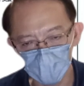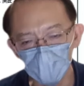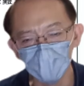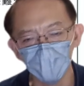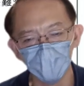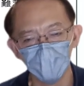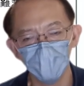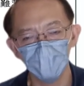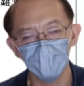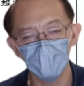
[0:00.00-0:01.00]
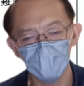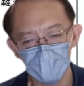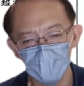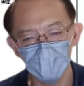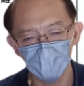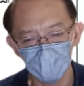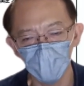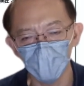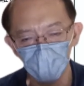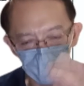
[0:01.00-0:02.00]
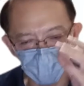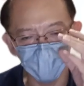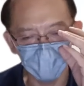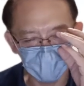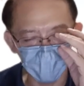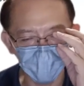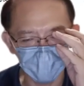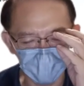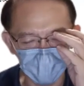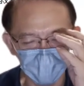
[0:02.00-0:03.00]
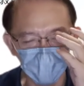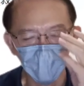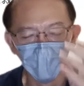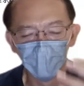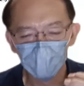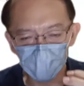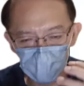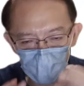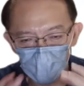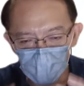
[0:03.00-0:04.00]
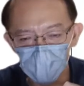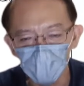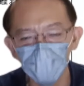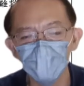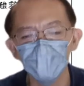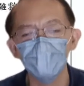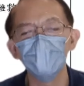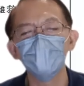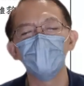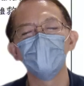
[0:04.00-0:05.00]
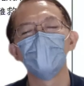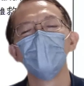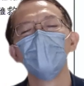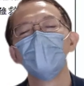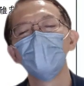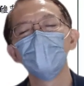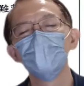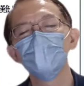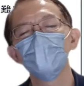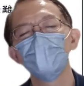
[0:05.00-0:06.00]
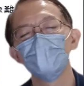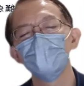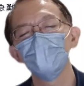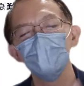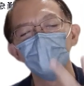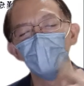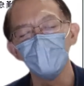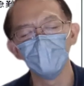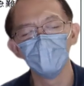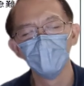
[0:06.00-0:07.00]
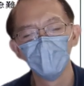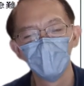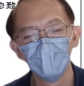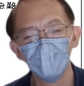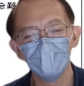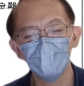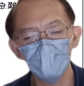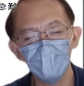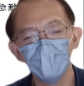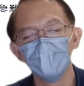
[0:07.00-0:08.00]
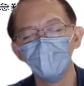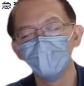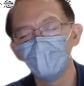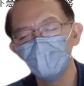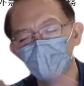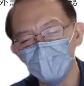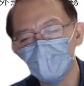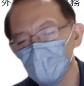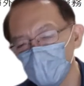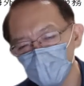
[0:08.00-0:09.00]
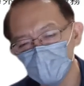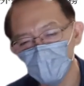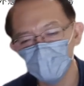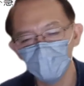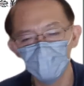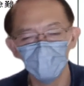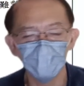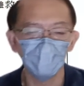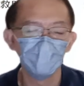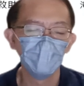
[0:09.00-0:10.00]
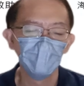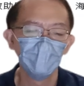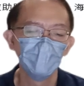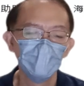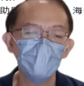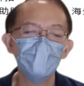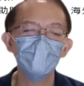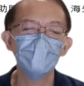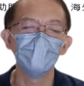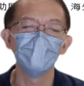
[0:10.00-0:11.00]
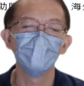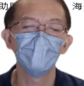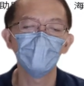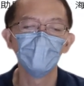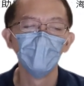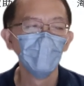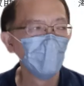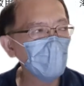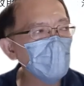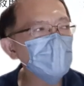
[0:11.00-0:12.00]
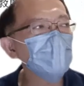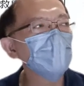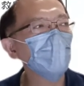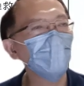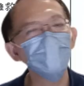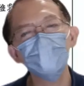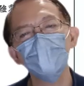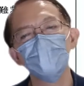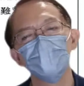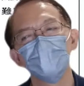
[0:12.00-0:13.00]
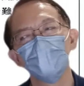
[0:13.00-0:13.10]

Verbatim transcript: 困难，你可以跟他申请保费假期，就休息一段时间再缴啊。比如说我休息两年啊，休息两年，然后两年之后呢再继续缴，这样就行了啊。或者呢宽限期，